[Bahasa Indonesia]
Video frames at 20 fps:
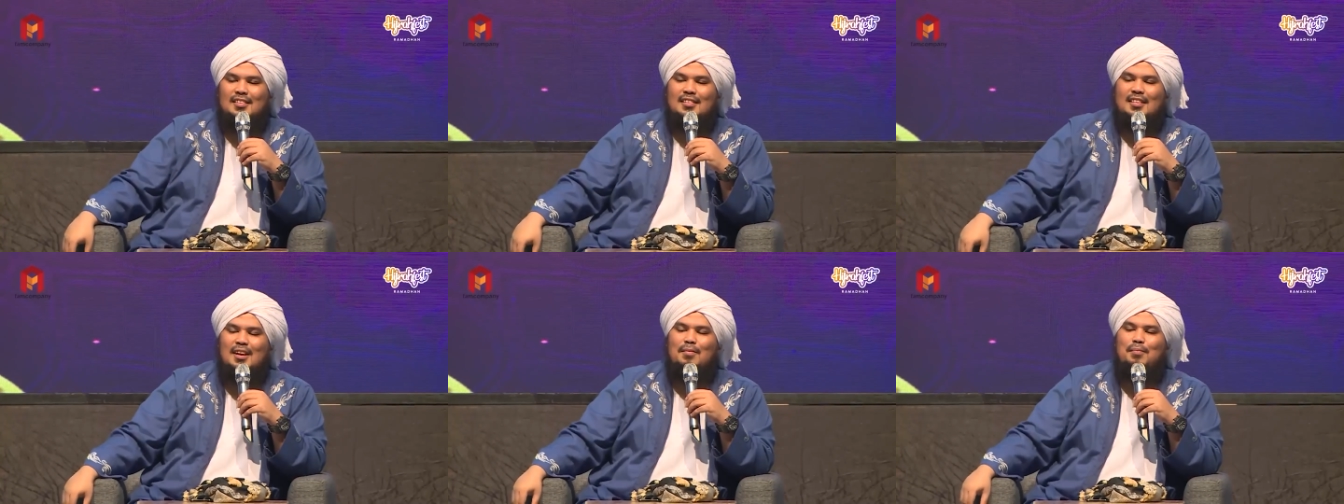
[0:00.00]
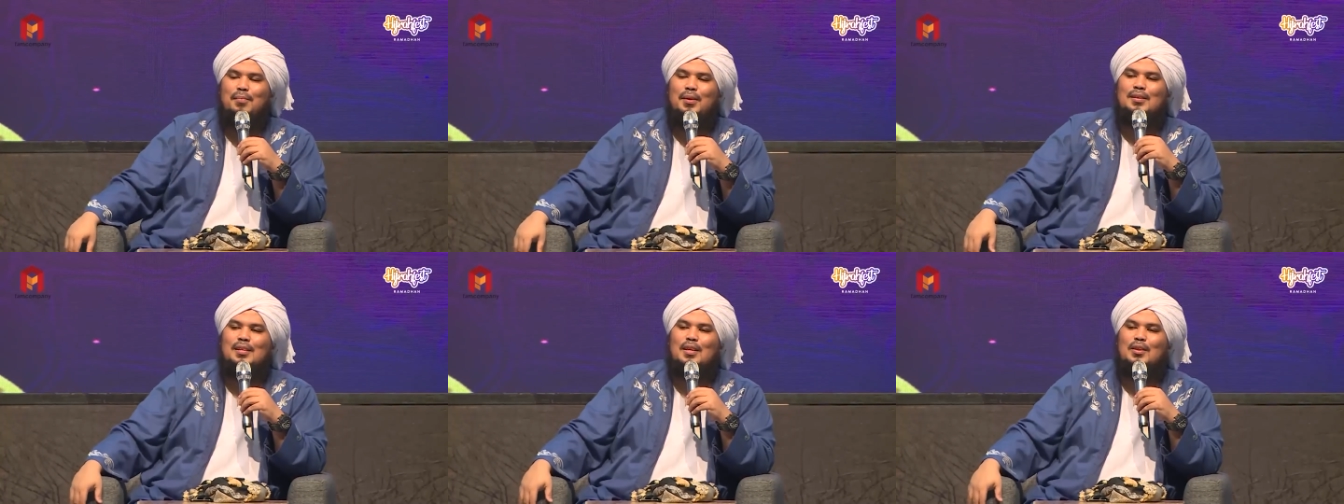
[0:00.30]

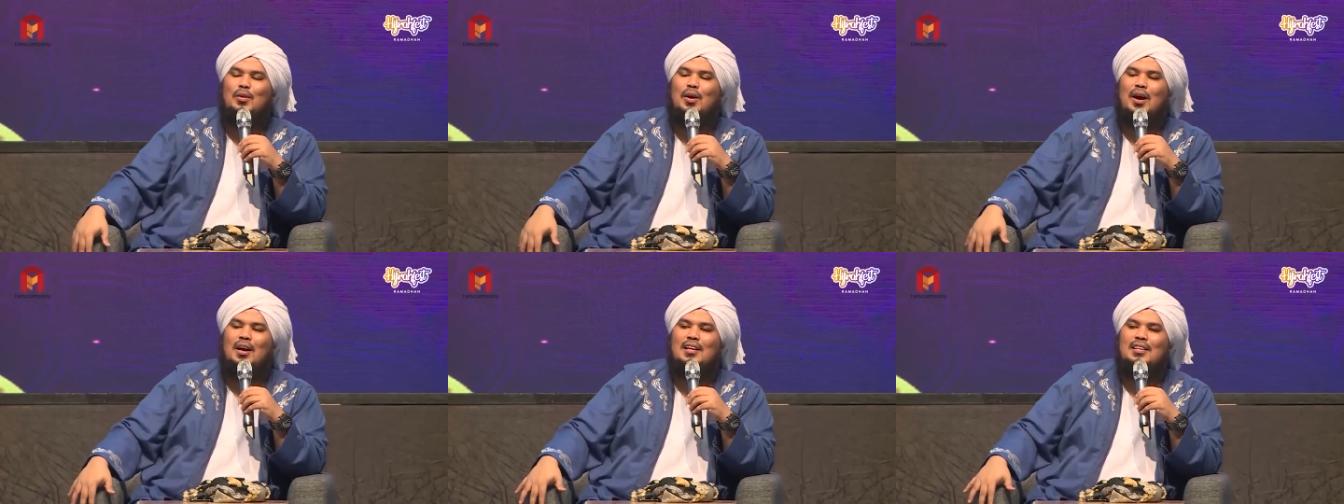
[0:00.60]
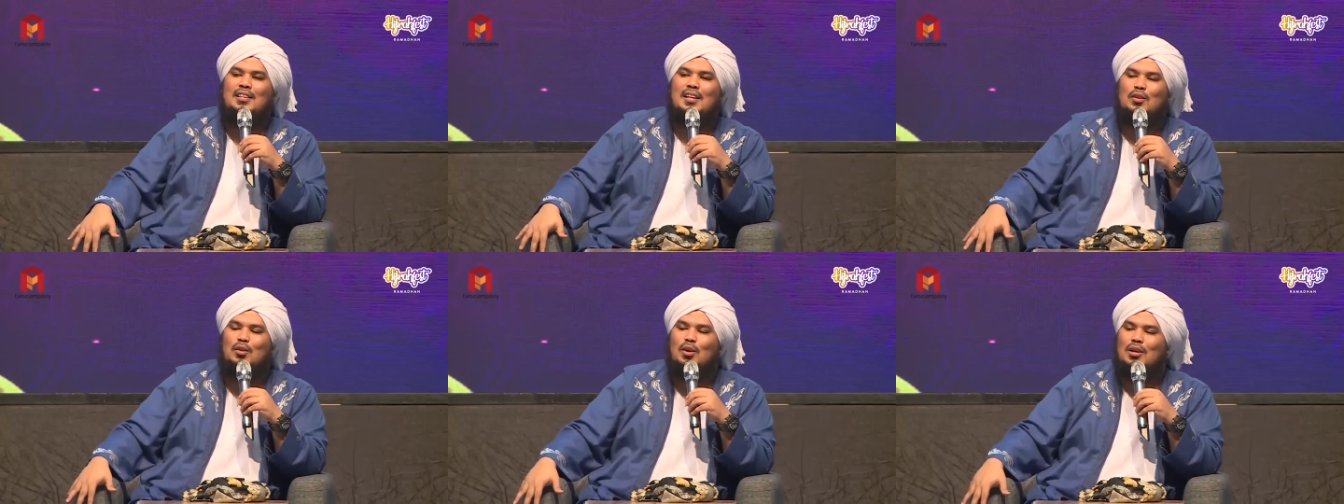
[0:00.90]
Sampai satu
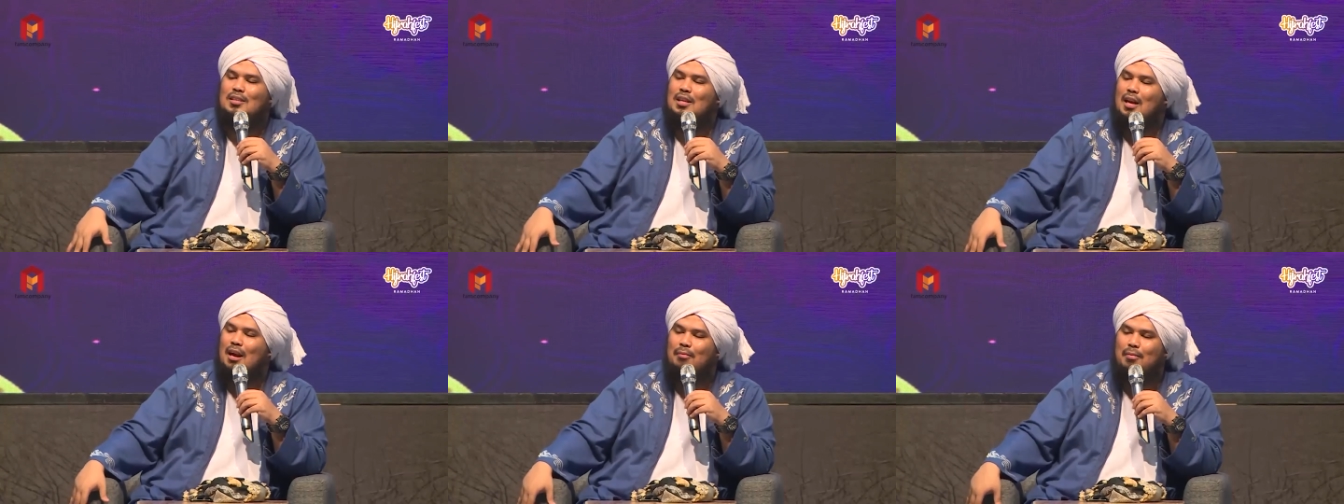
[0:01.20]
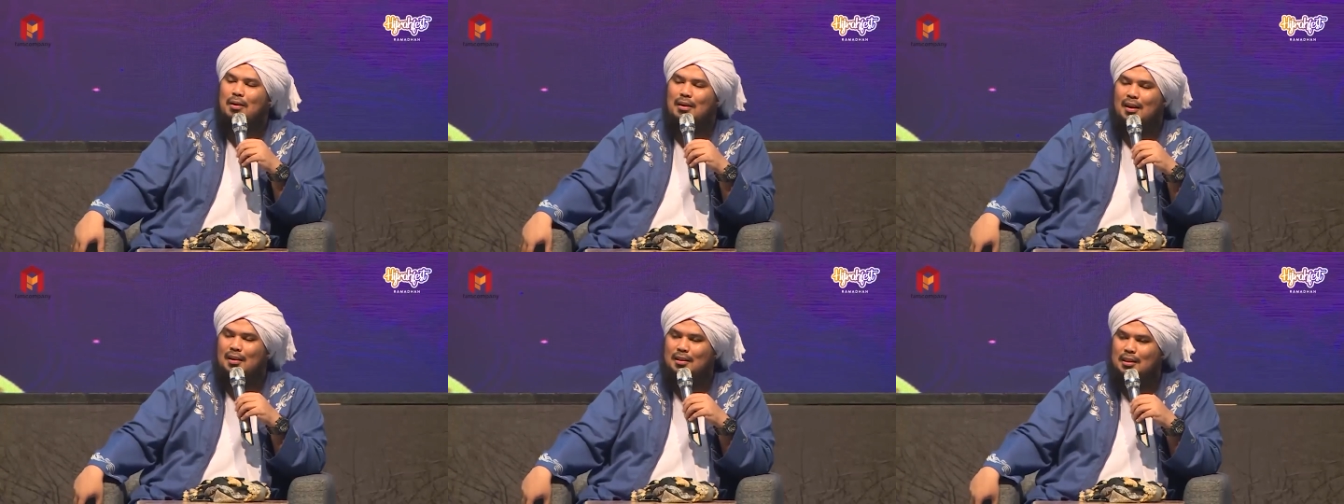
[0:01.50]
hari satu orang
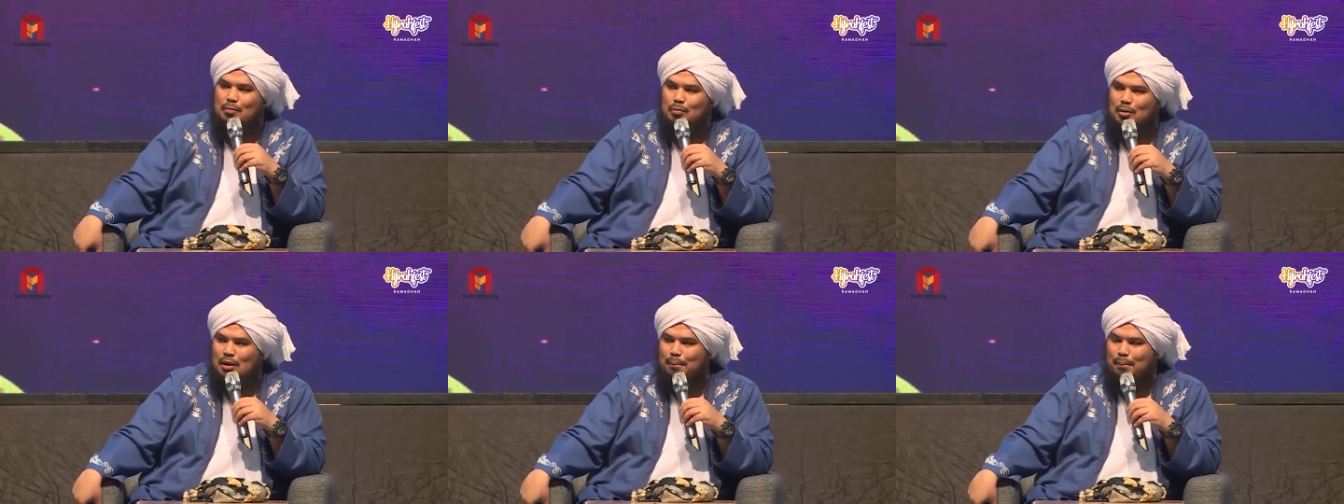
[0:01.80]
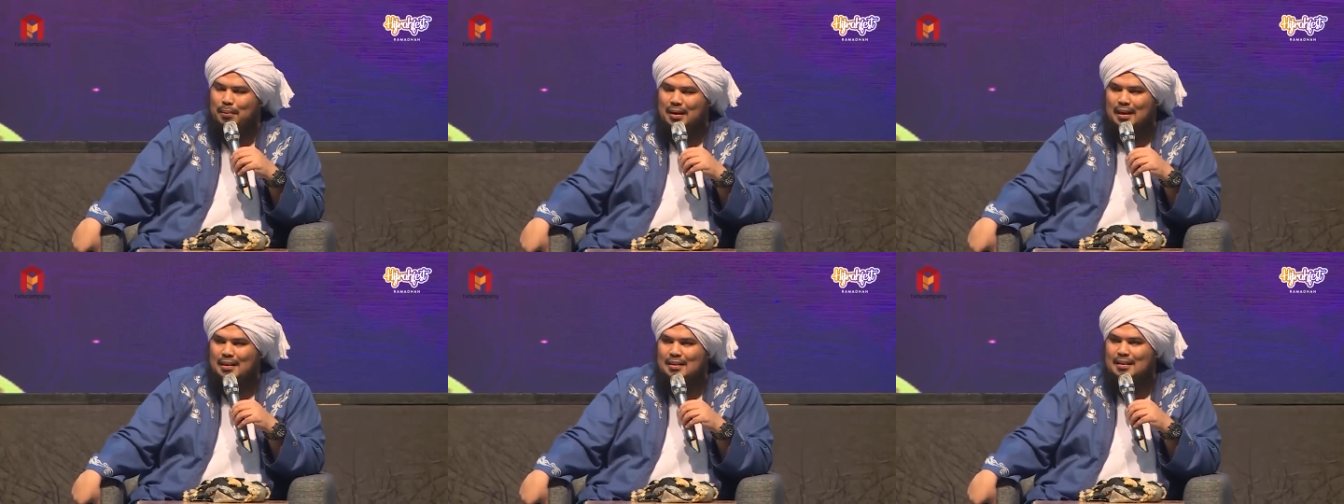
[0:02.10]
sahabat hadirin
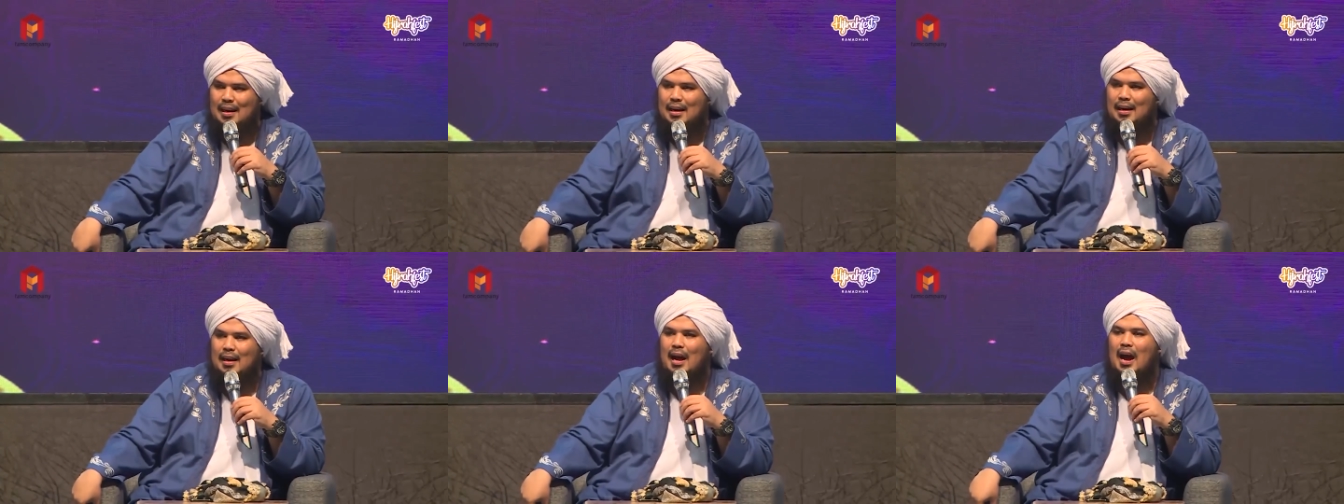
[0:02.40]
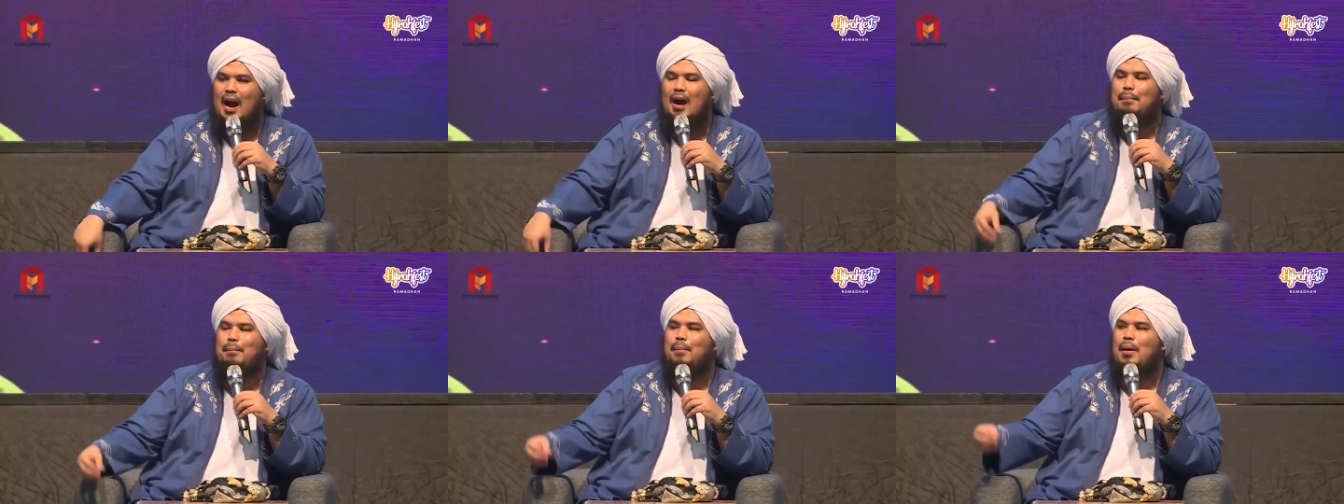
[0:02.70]
mulia penasaran
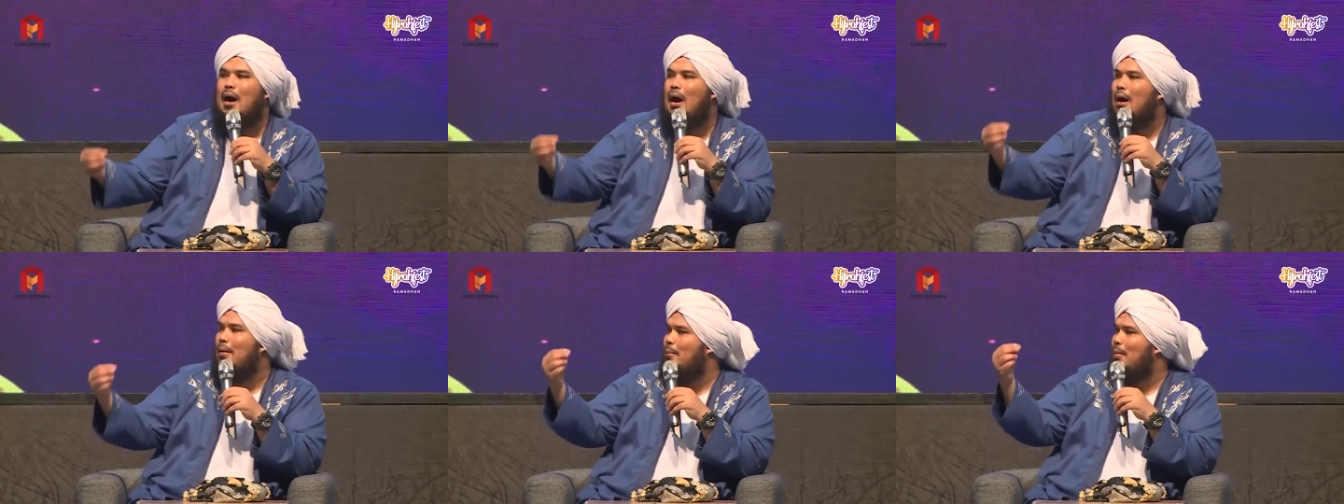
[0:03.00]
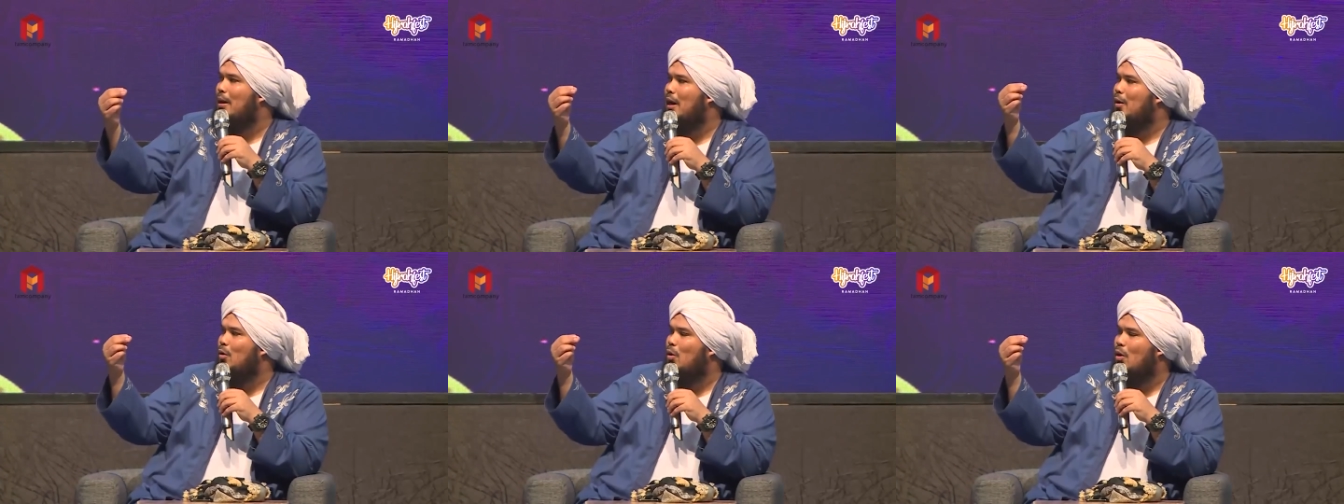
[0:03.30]
apa
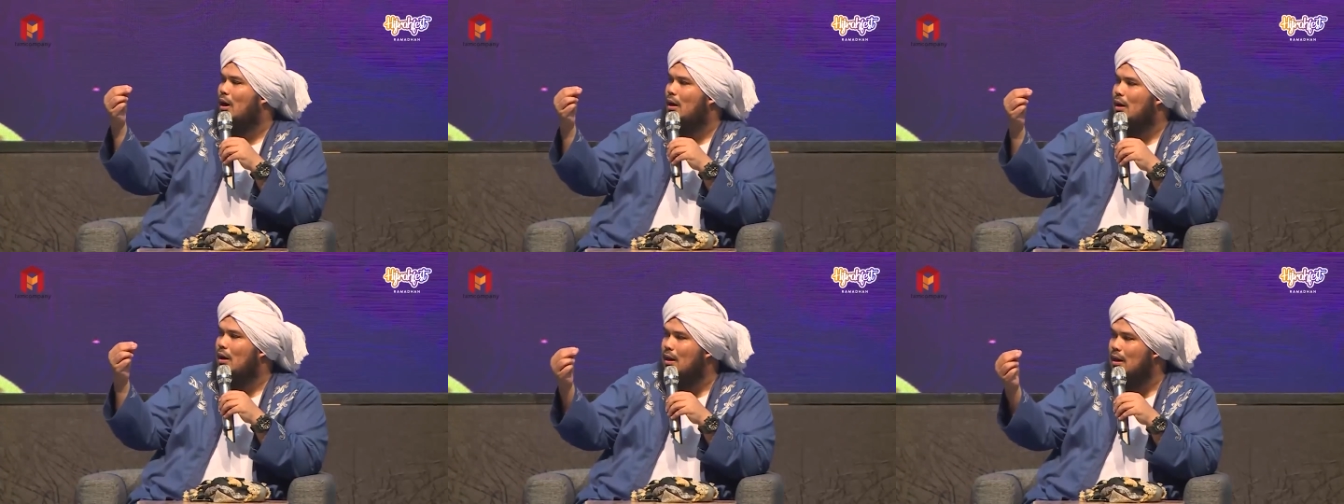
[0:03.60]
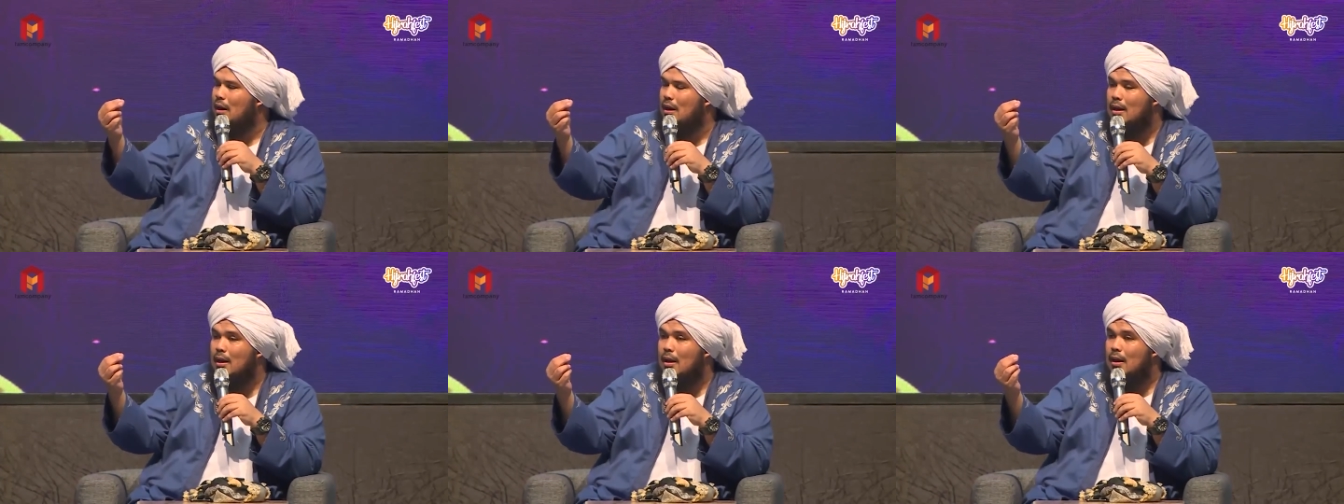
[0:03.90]
amalan orang
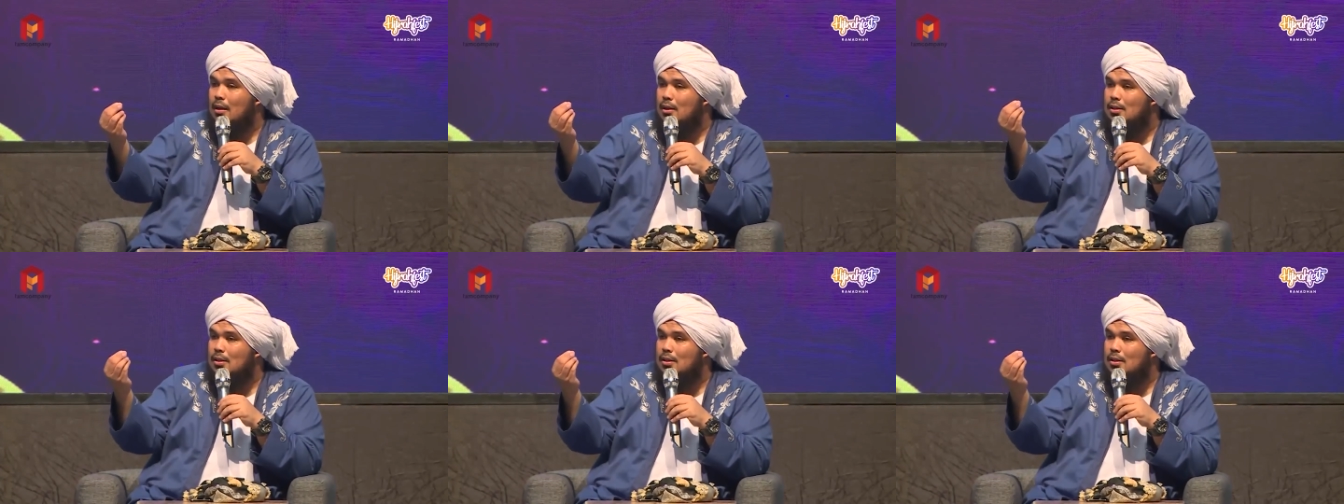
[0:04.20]
ini